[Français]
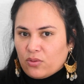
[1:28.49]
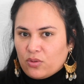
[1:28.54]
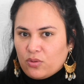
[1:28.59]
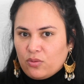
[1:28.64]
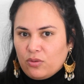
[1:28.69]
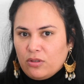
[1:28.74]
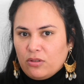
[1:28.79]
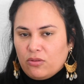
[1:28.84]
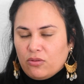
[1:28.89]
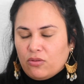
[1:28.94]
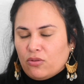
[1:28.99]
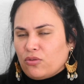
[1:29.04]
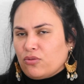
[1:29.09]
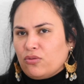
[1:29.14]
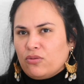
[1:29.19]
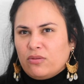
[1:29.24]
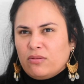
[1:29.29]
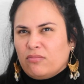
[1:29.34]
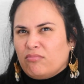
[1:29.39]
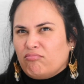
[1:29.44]
Ensuite, dans
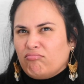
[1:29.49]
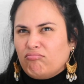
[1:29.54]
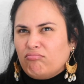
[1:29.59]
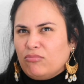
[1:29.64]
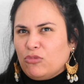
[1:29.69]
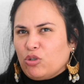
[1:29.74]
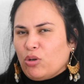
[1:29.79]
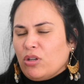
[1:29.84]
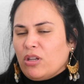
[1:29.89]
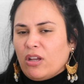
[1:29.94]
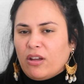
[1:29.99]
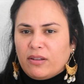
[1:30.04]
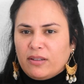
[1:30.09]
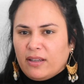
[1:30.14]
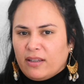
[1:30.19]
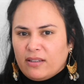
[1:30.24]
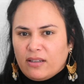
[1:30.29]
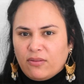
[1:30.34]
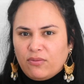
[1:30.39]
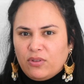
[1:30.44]
une, je crois dans la
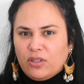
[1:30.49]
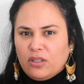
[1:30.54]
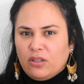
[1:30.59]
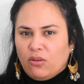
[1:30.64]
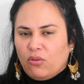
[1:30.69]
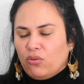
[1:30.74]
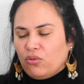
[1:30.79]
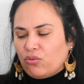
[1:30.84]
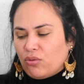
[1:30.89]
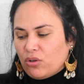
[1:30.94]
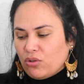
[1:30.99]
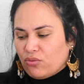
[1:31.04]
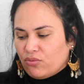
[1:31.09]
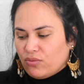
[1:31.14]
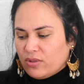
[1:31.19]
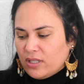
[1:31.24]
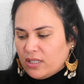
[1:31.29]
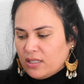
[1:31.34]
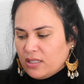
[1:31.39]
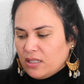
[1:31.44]
dernière vidéo, je crois que je
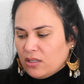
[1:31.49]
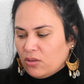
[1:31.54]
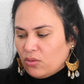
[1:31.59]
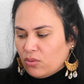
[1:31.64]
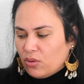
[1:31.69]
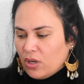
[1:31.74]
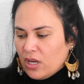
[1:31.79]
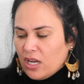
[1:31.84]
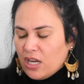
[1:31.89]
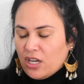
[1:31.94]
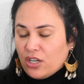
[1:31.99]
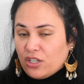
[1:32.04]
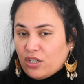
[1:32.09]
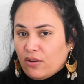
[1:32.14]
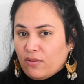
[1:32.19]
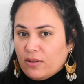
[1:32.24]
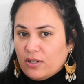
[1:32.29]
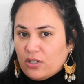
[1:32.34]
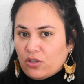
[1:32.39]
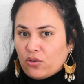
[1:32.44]
vous ai dit que
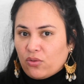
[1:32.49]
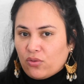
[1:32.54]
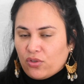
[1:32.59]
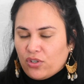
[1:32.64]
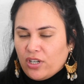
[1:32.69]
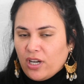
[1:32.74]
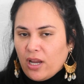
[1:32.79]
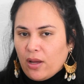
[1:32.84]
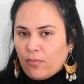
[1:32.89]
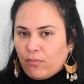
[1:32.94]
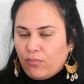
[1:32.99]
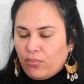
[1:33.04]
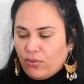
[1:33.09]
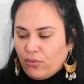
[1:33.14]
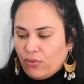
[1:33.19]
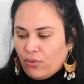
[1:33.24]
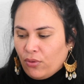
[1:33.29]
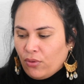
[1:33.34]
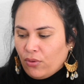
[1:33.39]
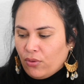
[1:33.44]
j'avais changé un
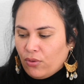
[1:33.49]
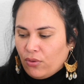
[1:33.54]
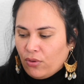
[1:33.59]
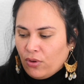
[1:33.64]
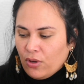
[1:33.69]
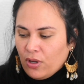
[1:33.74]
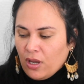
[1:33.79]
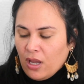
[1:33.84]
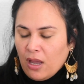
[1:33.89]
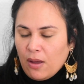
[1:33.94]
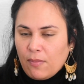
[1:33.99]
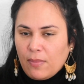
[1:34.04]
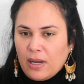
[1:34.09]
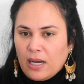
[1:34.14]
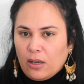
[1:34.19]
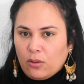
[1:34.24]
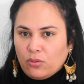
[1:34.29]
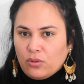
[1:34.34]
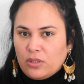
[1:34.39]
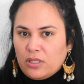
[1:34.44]
peu euh,
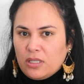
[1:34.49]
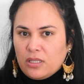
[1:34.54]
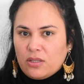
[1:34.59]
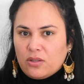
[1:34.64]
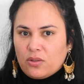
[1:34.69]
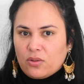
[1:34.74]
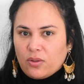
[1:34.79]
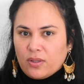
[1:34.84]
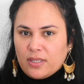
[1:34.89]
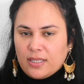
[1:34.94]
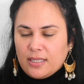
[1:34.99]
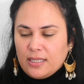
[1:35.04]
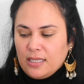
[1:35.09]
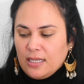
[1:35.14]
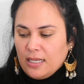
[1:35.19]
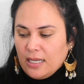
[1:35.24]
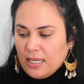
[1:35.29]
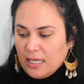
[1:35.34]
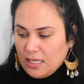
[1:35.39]
ma routine sourcil.